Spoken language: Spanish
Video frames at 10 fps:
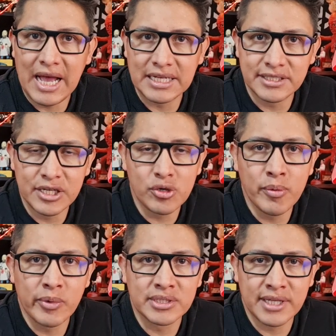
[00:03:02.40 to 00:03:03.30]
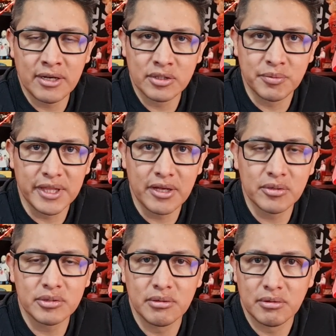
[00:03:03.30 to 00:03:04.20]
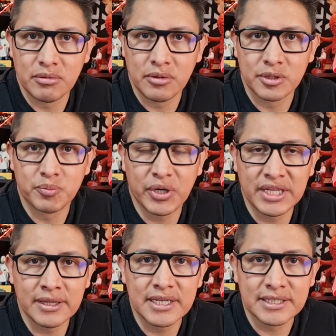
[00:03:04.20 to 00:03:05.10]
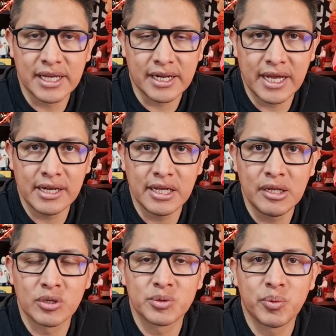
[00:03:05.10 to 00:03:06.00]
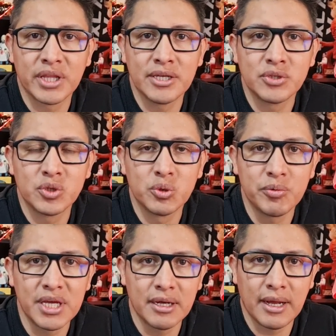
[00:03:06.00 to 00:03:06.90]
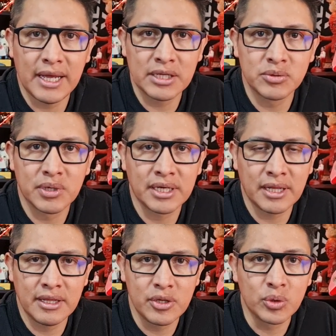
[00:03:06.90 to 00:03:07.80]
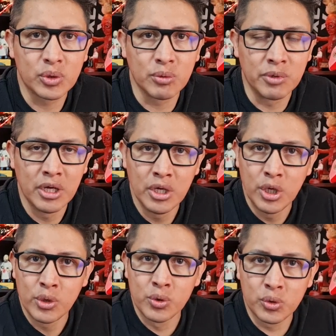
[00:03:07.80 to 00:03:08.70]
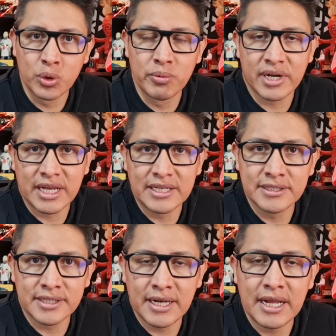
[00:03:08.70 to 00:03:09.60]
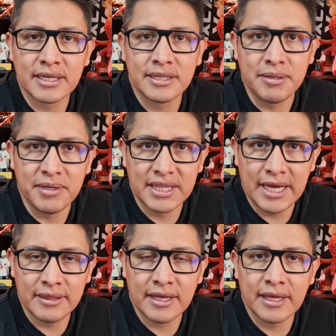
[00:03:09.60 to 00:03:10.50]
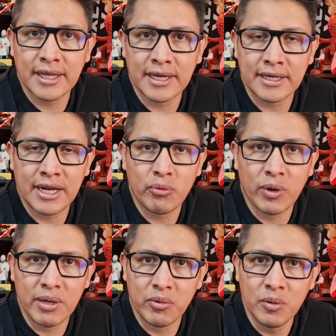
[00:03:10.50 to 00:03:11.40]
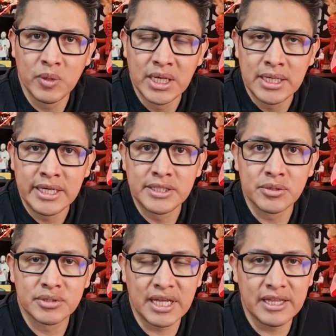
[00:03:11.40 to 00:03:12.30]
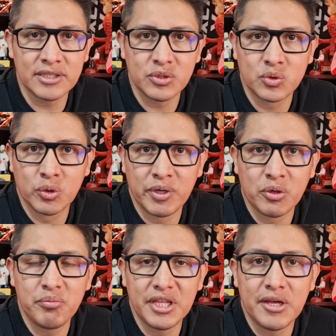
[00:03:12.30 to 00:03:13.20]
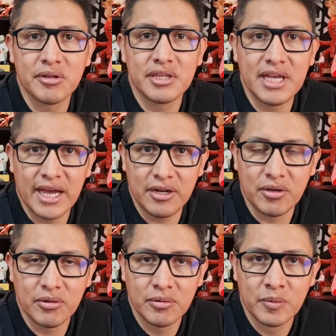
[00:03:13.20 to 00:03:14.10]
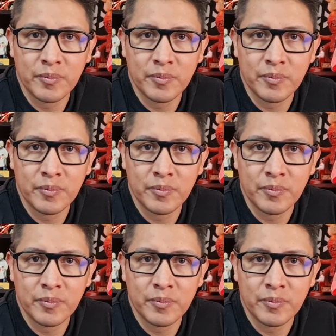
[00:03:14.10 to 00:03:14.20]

Así como están los videos, los pueden descargar y los pueden subir a su canal de YouTube. YouTube registra la actividad de cada canal nuevo y si ustedes suben un video diario